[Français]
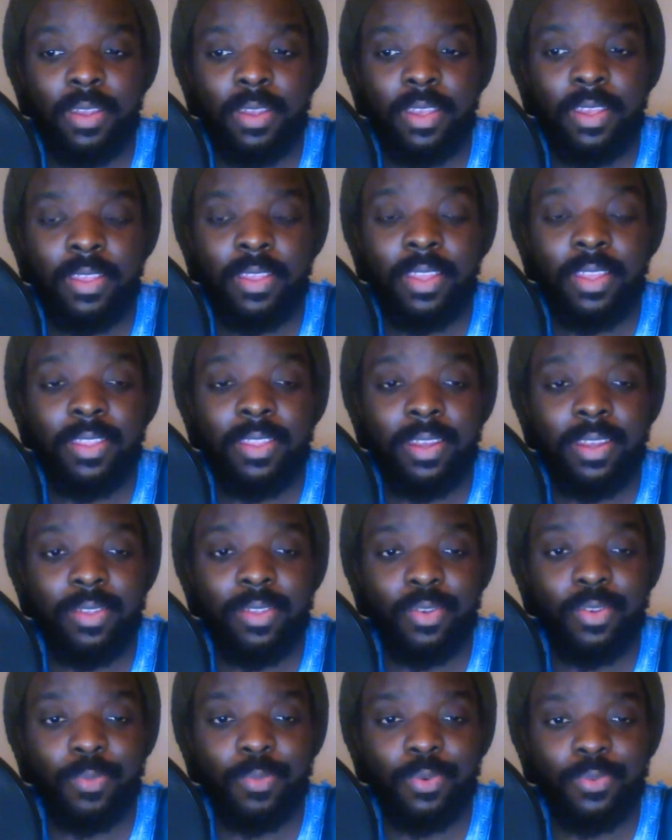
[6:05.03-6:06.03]

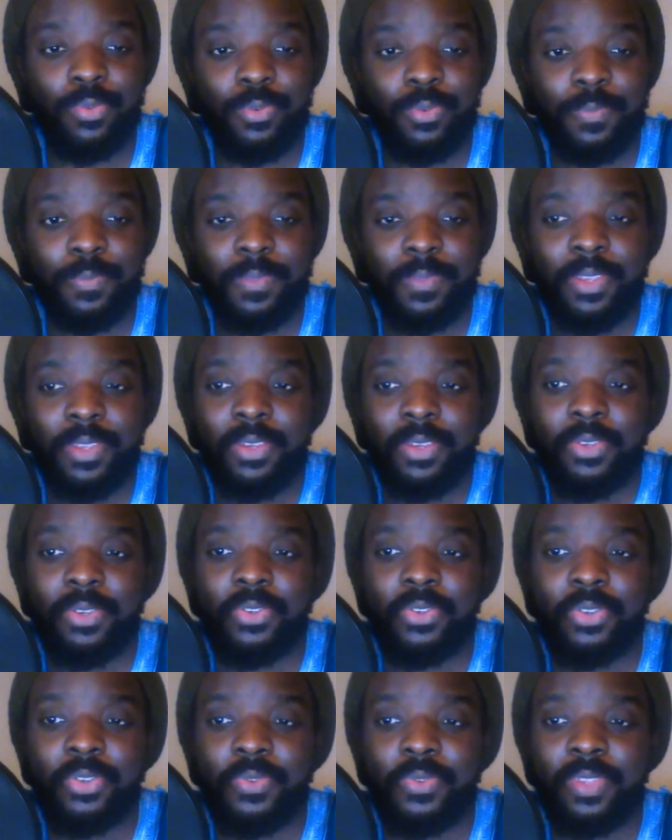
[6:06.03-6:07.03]
intéressant pour vous.
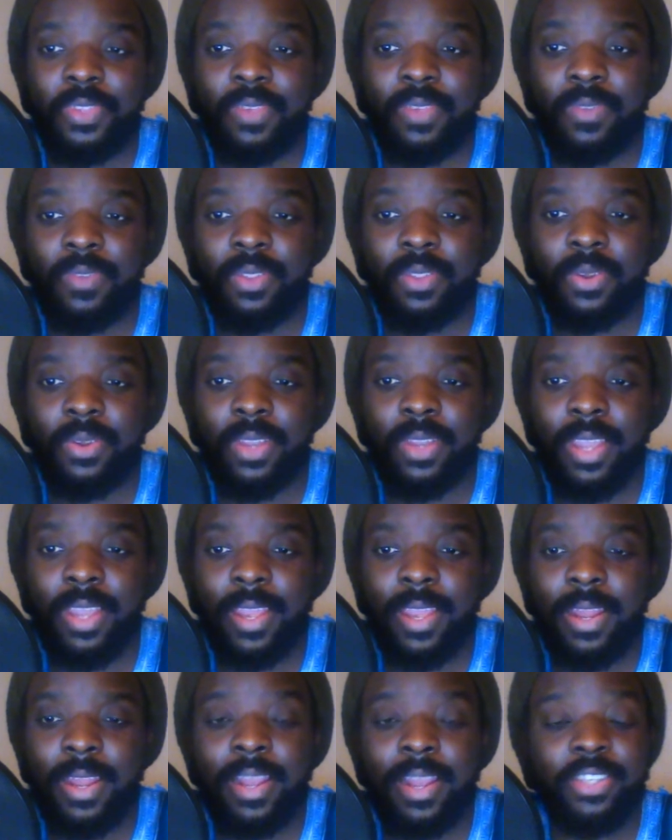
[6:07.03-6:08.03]
Je vous invite donc
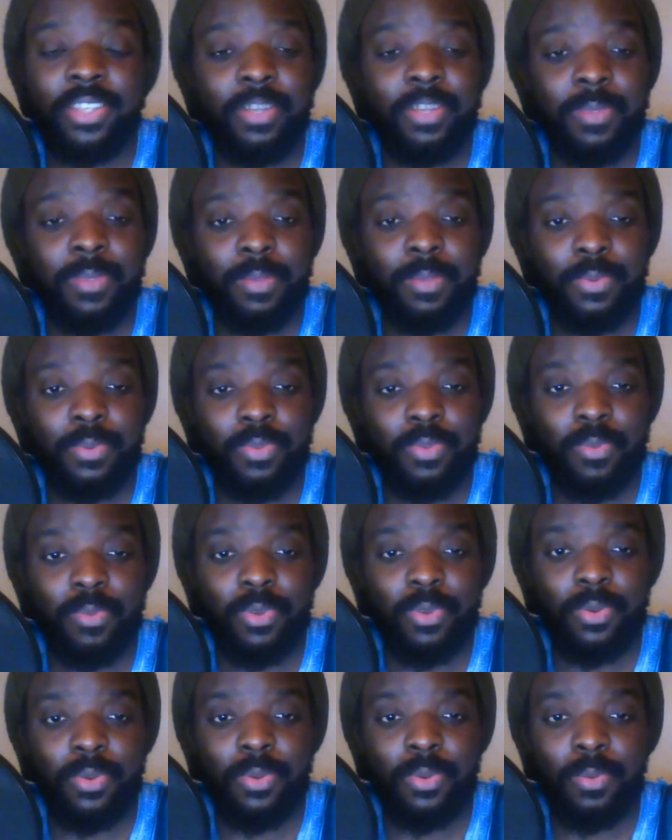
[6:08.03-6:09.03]
à lâcher un petit pouce
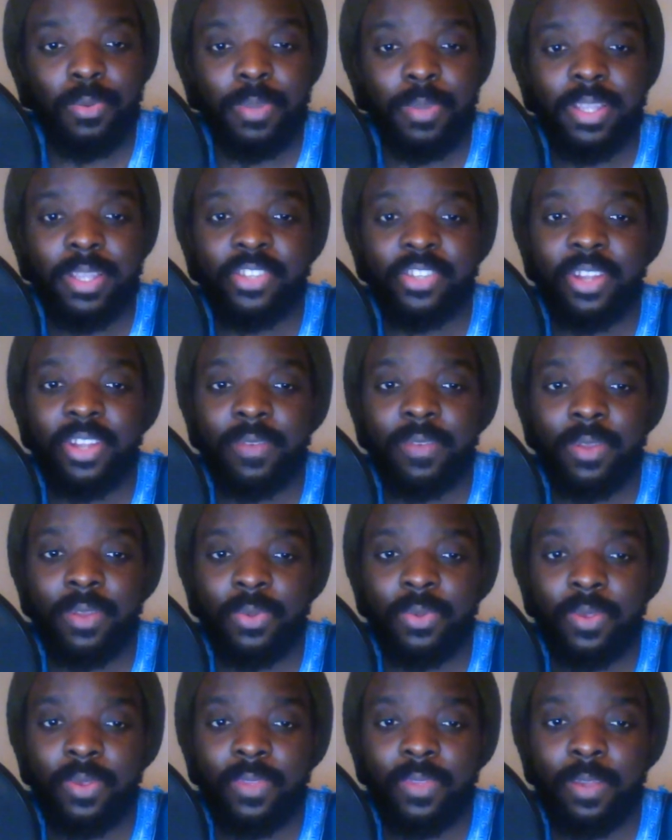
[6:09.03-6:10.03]
bleu, partager la vidéo
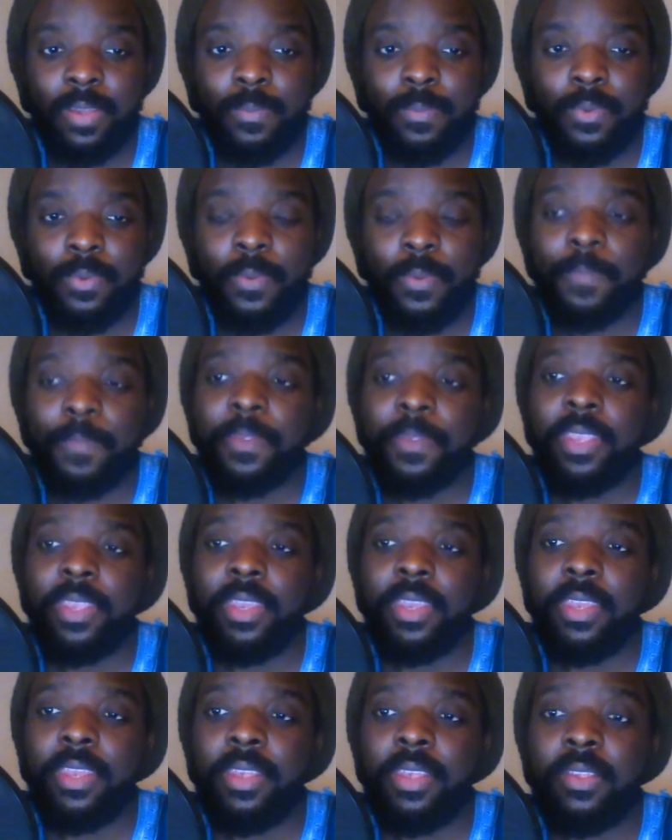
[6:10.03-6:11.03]
si elle vous a plu.
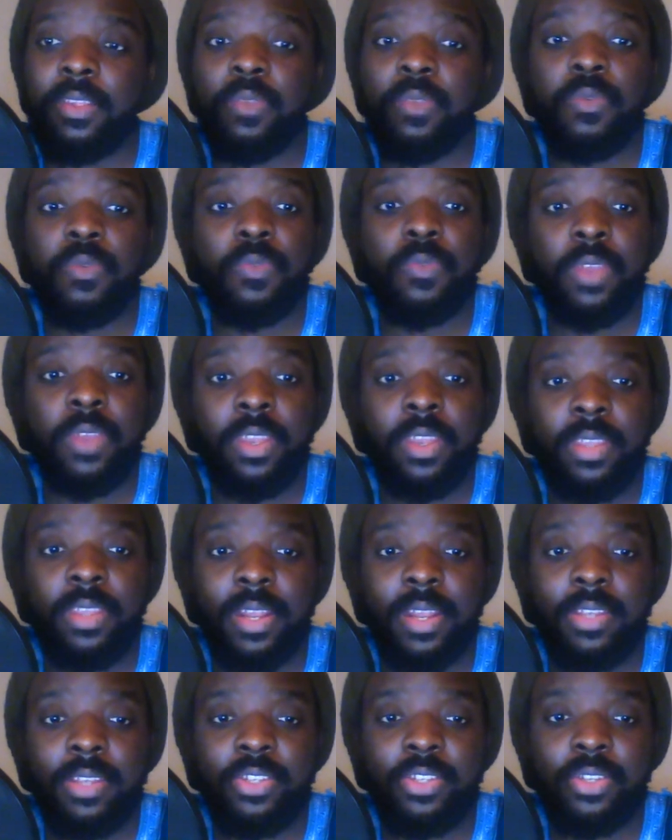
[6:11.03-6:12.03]
Et si vous voulez aider
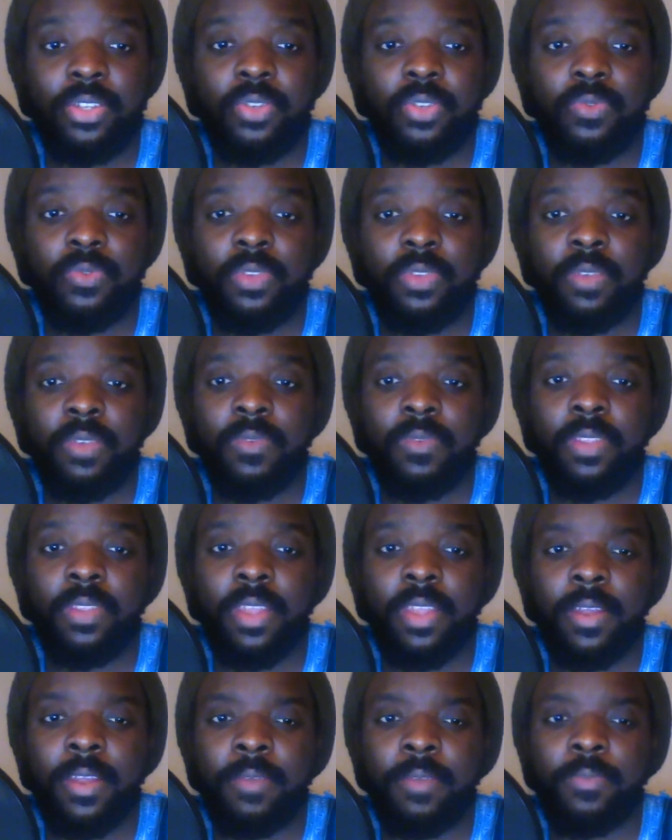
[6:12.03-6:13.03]
la chaîne, je vous invite
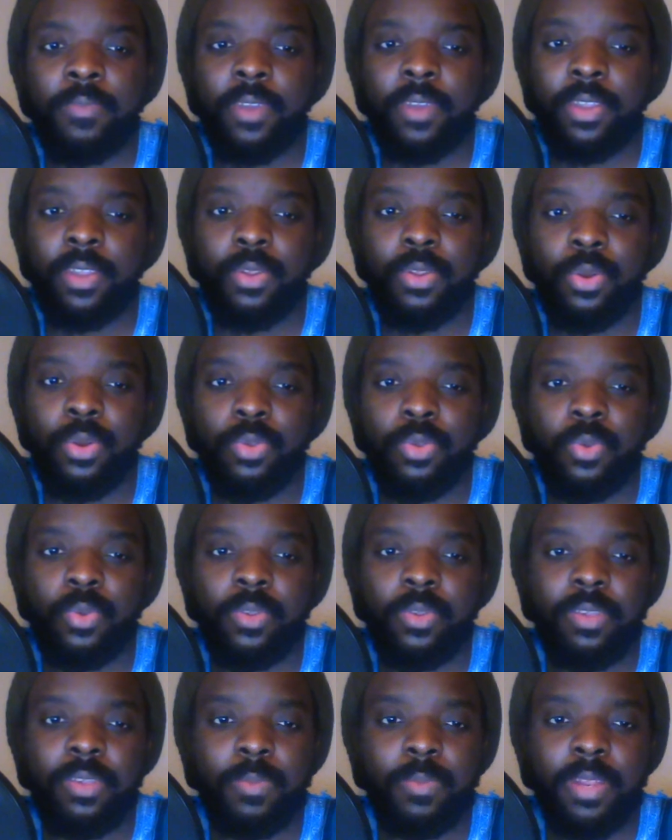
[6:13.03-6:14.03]
à faire un don sur le
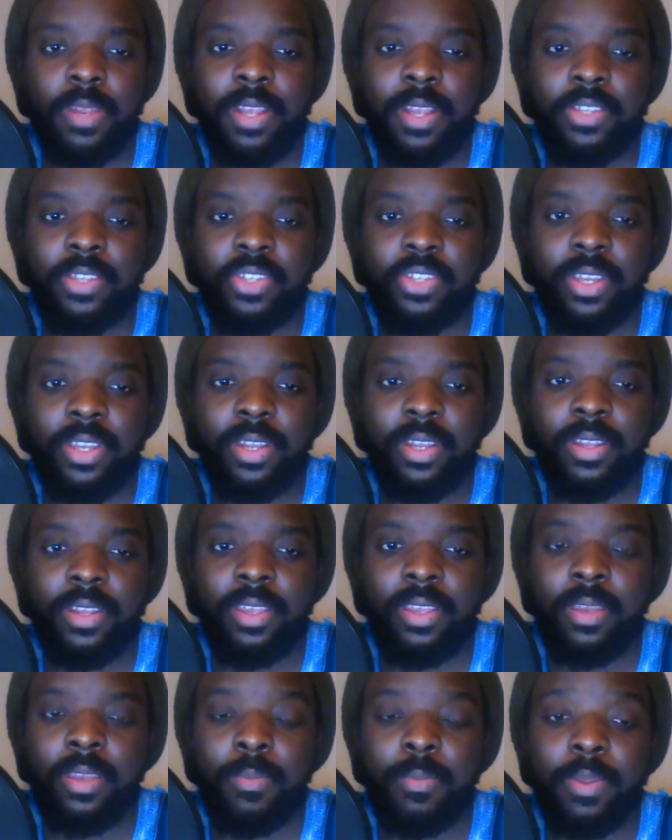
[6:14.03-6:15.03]
Tipeee de la chaîne
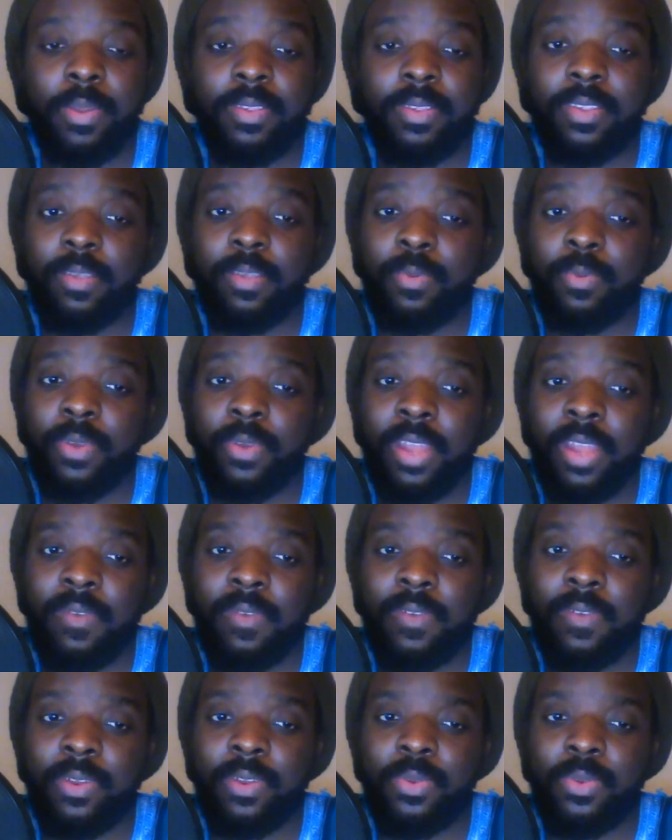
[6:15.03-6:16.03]
et participer au live
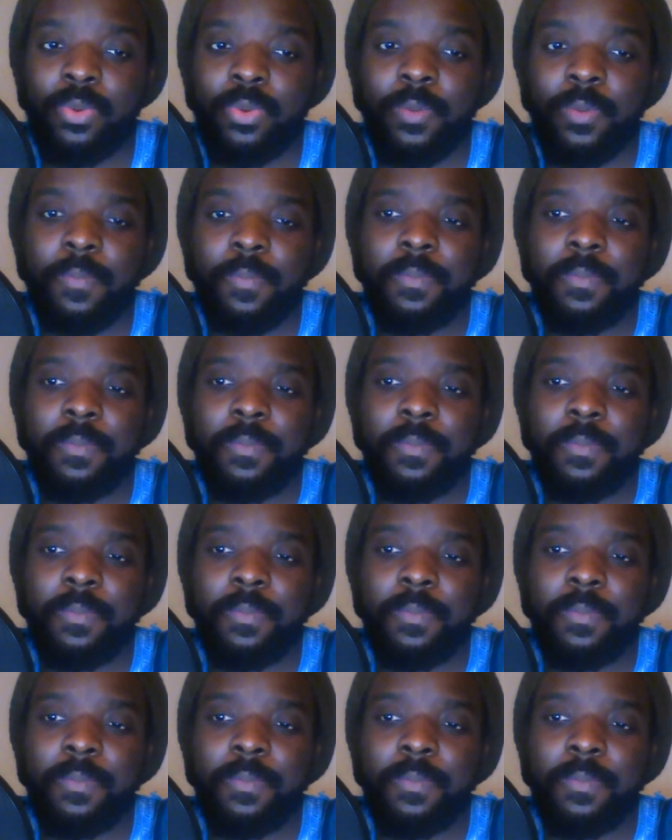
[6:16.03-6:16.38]
avec nous.